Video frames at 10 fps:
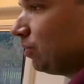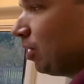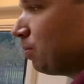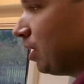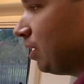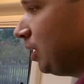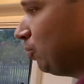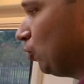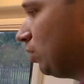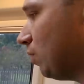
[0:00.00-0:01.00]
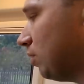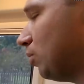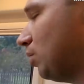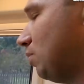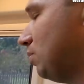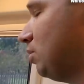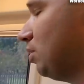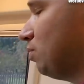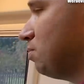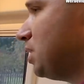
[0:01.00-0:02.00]
selber erlebt und ich weiß auch nicht, wie sich
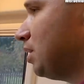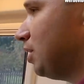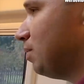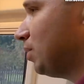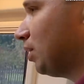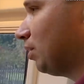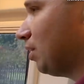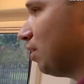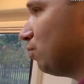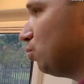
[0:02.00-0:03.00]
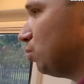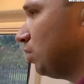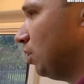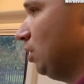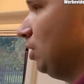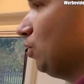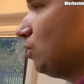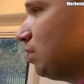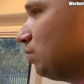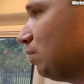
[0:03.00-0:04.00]
das Familienleben da drin anfühlt.
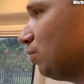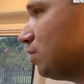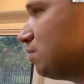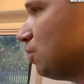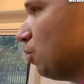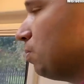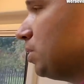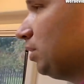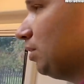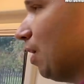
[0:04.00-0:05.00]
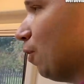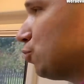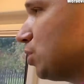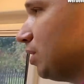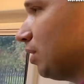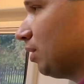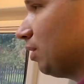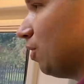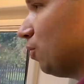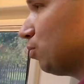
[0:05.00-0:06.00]
Und deswegen wollten wir unbedingt ein
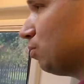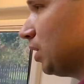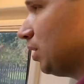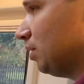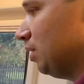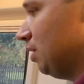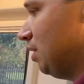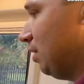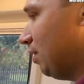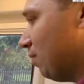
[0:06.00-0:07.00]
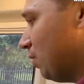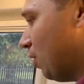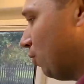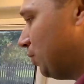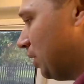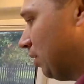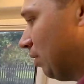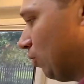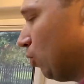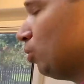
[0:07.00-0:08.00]
Aufstelldachauto machen. Da wir auf
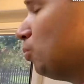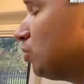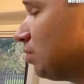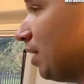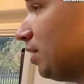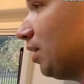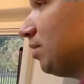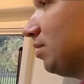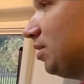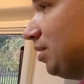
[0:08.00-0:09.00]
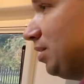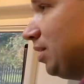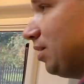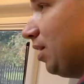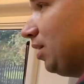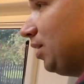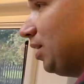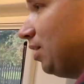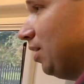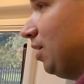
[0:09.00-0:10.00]
den Kolumbus gleich ganz detailliert
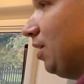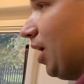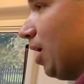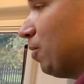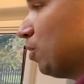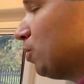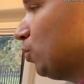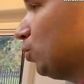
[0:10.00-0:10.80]
eingehen, einmal nochmal